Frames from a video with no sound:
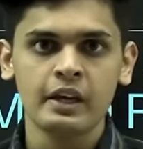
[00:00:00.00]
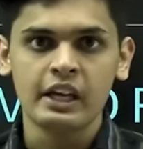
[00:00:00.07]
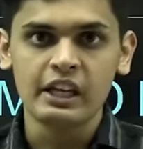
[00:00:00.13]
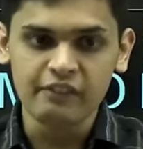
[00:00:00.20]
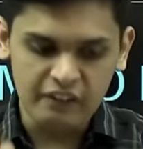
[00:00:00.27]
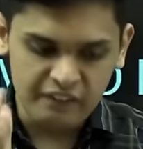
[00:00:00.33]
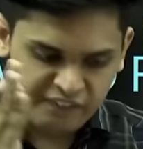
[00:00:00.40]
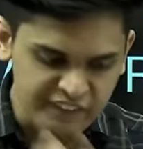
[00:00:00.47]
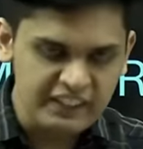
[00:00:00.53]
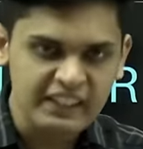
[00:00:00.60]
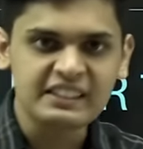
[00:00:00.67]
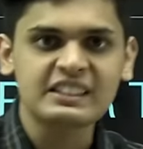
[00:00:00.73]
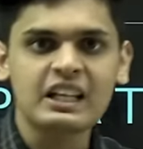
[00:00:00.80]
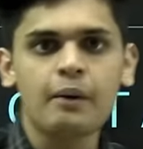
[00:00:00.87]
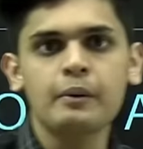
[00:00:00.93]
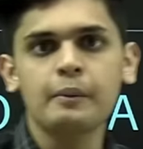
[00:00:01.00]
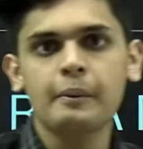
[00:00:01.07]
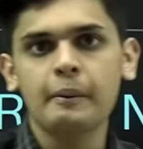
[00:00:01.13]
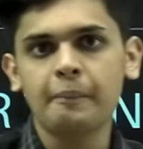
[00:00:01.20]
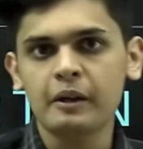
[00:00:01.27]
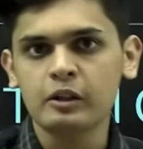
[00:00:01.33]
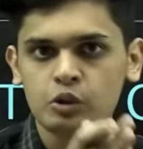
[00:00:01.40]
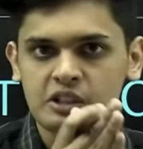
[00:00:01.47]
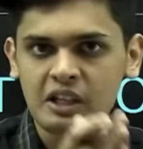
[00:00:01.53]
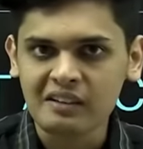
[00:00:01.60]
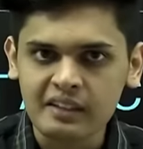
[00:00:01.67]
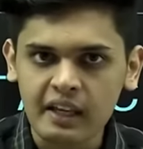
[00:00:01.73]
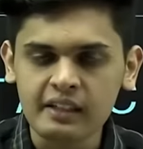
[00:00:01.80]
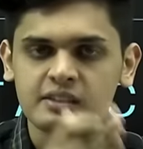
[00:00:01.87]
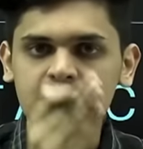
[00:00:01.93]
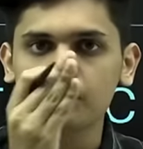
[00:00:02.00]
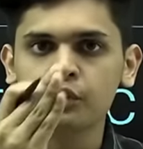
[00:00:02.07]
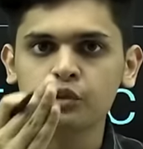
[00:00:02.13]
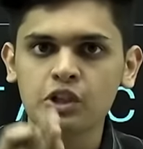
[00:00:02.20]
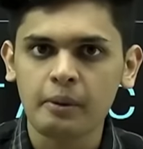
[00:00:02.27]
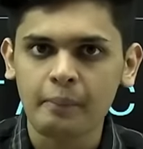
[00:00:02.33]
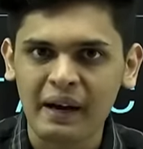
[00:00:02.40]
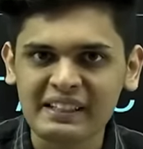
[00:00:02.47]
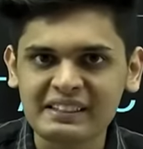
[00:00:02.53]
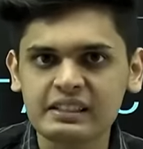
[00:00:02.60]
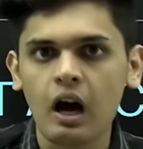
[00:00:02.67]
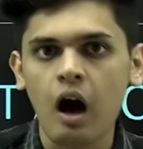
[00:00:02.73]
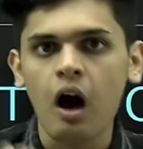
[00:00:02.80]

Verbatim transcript: इवन फिजिक्स का भी पेपर 2023 का 2022 का